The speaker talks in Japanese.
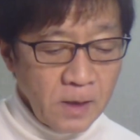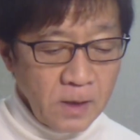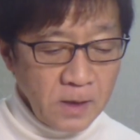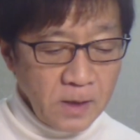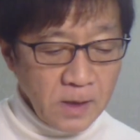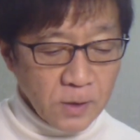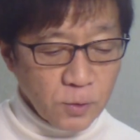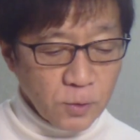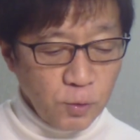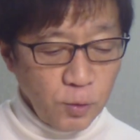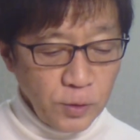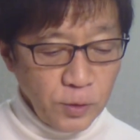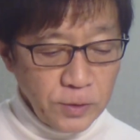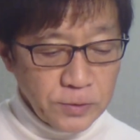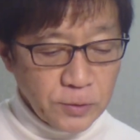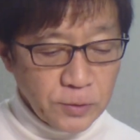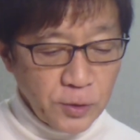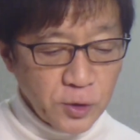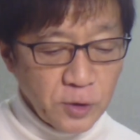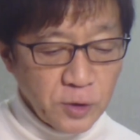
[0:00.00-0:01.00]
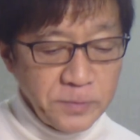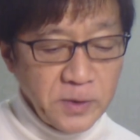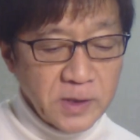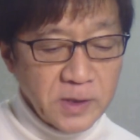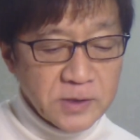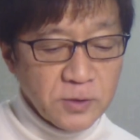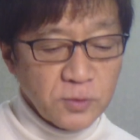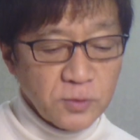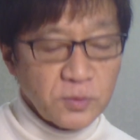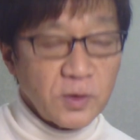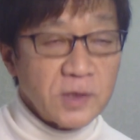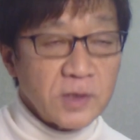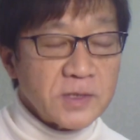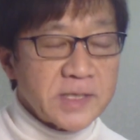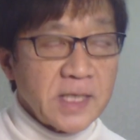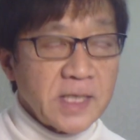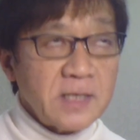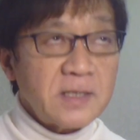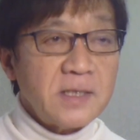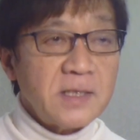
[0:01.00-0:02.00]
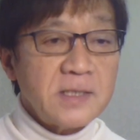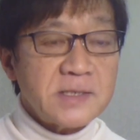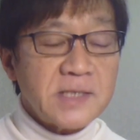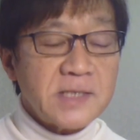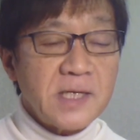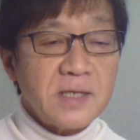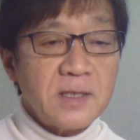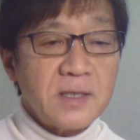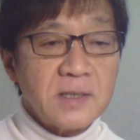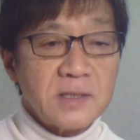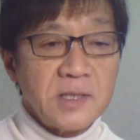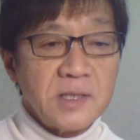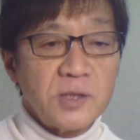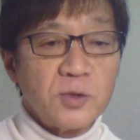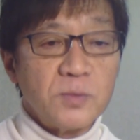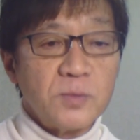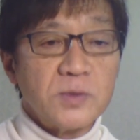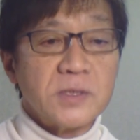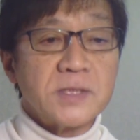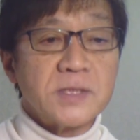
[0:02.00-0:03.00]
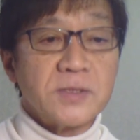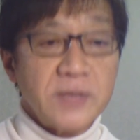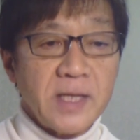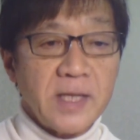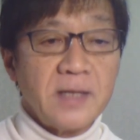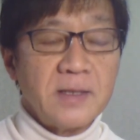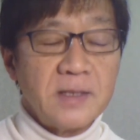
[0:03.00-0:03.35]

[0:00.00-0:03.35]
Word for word: こういう取り組みはちょっとあの先見性があっていいと思うんですよね。